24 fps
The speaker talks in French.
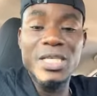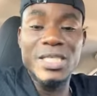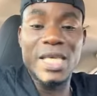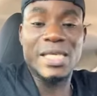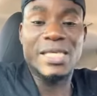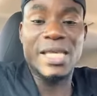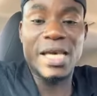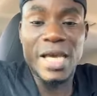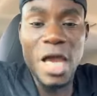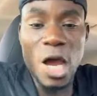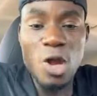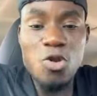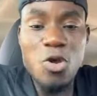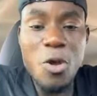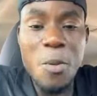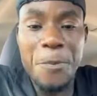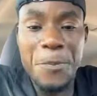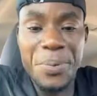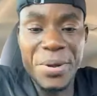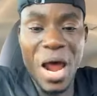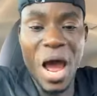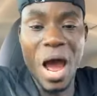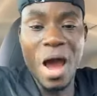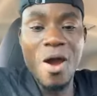C'est ce que lui
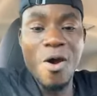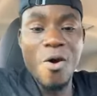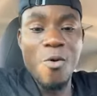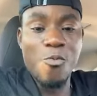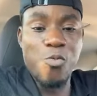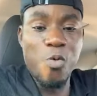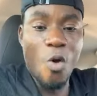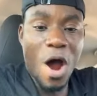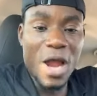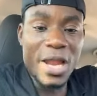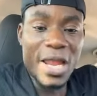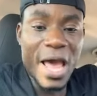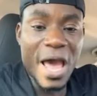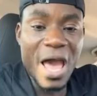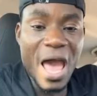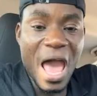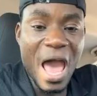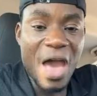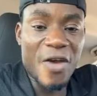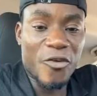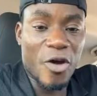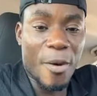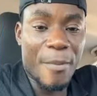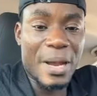prend pour aller,
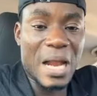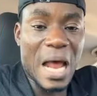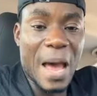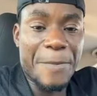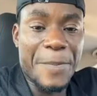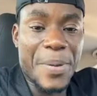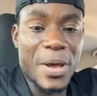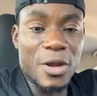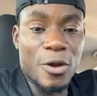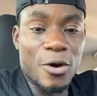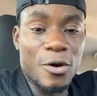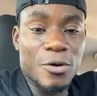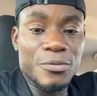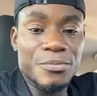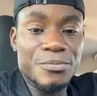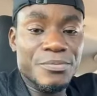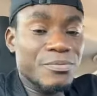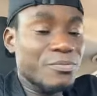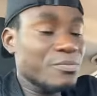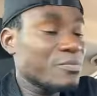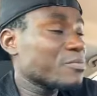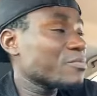euh, comment on appelle, hein,